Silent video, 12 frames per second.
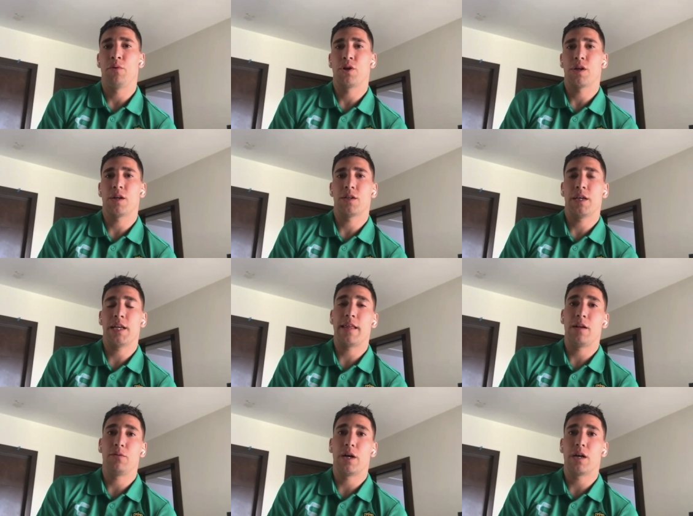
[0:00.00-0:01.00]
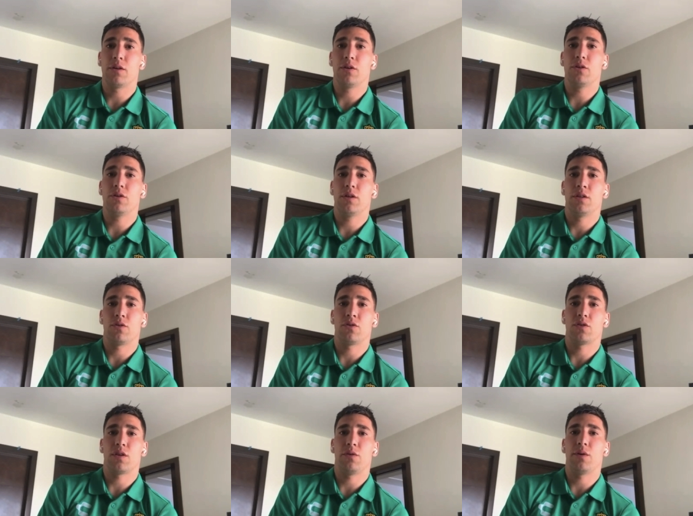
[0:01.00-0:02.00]
porque era del barrio,
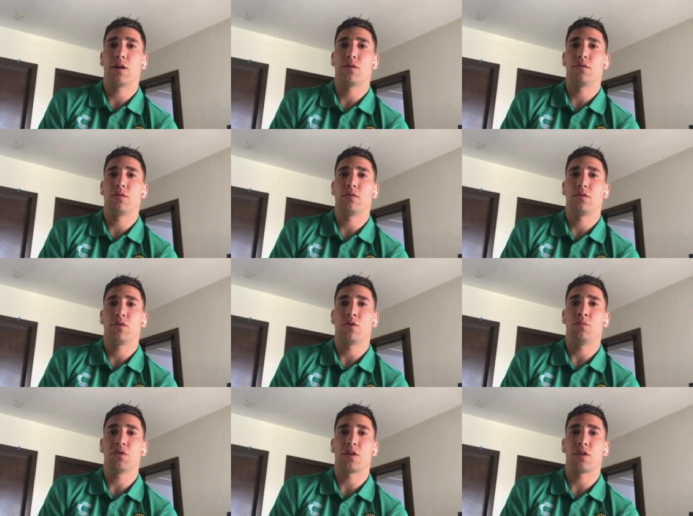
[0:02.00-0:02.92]
entonces iba con,